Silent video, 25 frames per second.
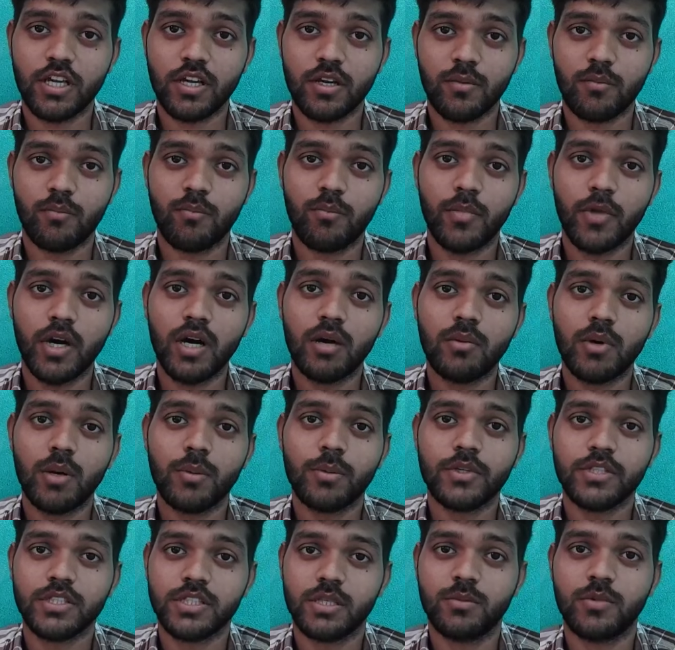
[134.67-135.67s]
कि एक माँ
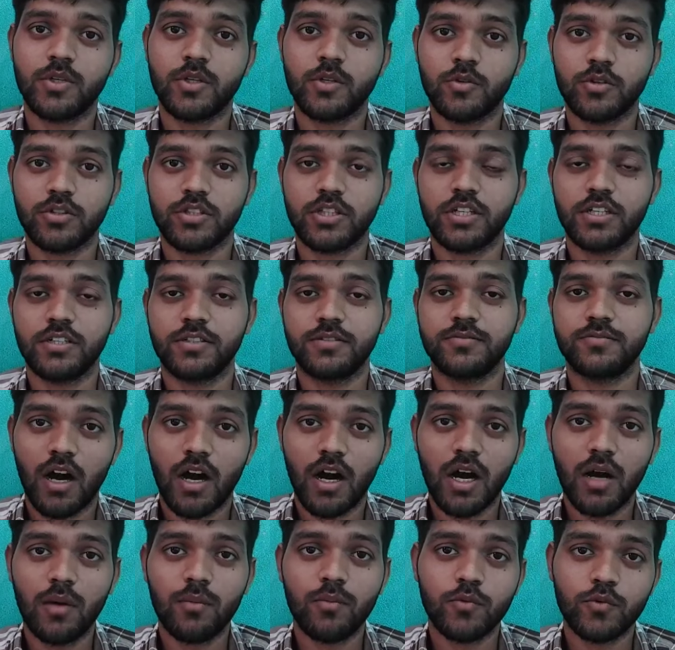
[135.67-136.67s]
बाप के समान होता
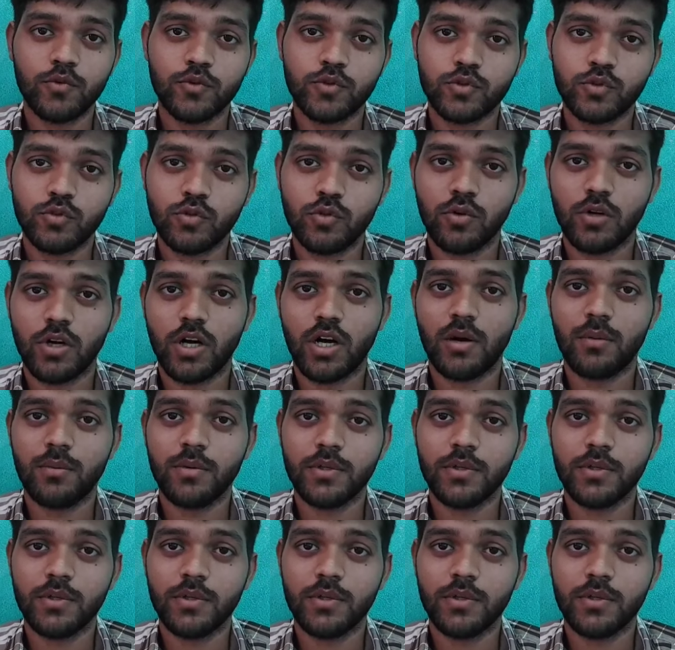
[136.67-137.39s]
है आप उसको